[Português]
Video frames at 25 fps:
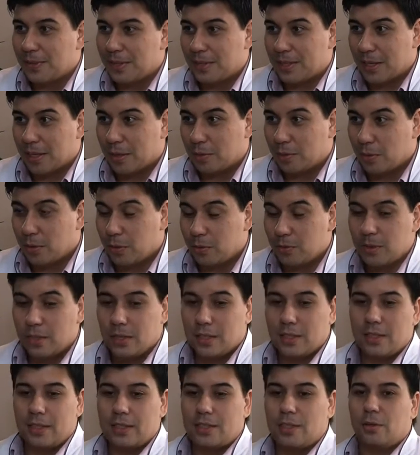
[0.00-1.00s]
tá bom?
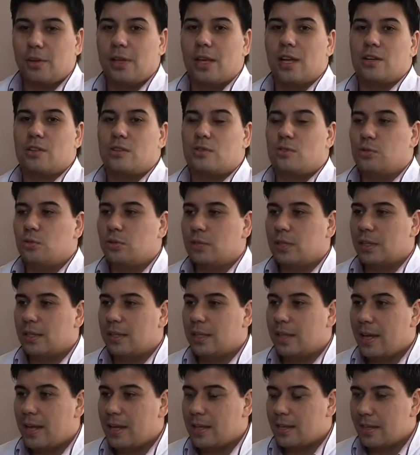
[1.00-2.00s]
Então ele ajuda
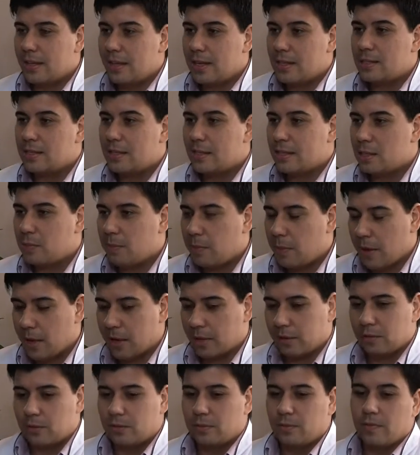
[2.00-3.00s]
ne, nesse
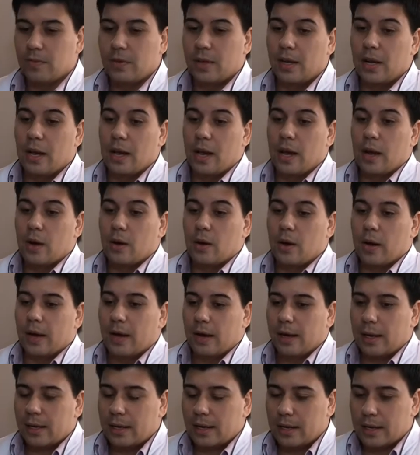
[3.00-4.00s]
aspecto.
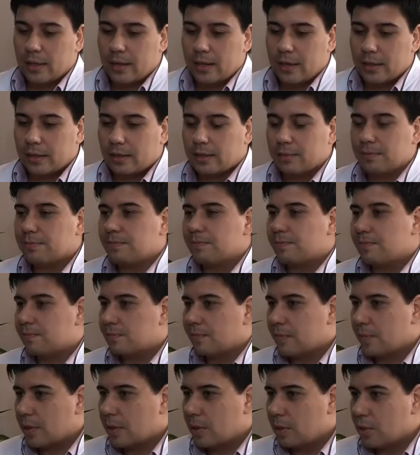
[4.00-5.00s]
Ah,
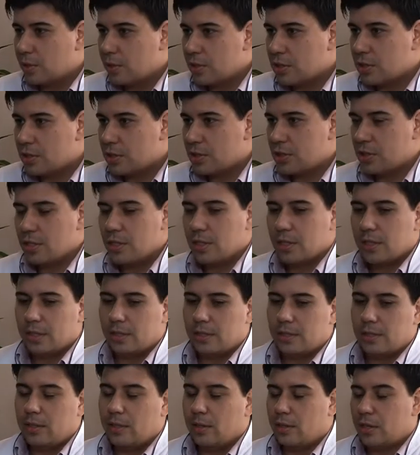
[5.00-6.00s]
hoje em dia
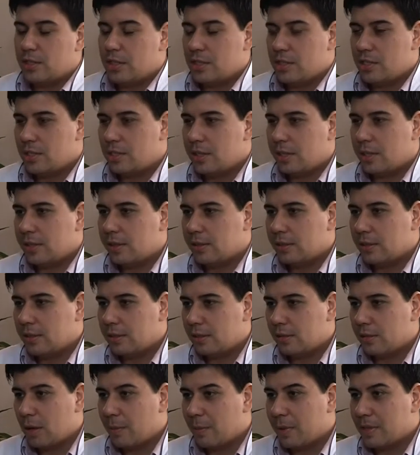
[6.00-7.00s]
a gente tem
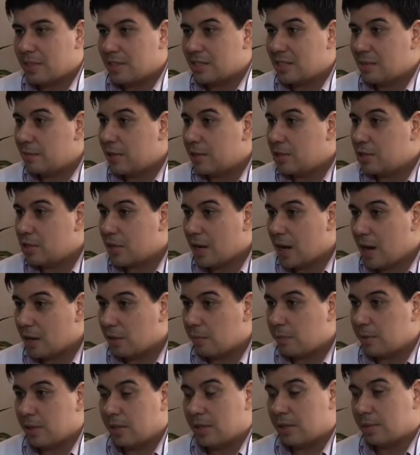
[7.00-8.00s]
abastecimento de água
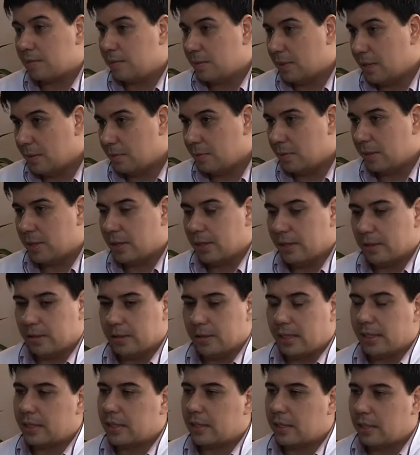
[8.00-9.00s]
pela, né, pela
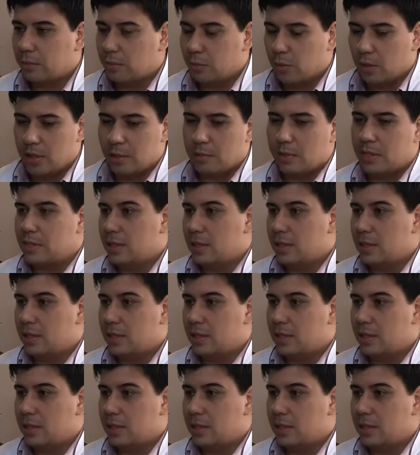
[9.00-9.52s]
aqui em Morama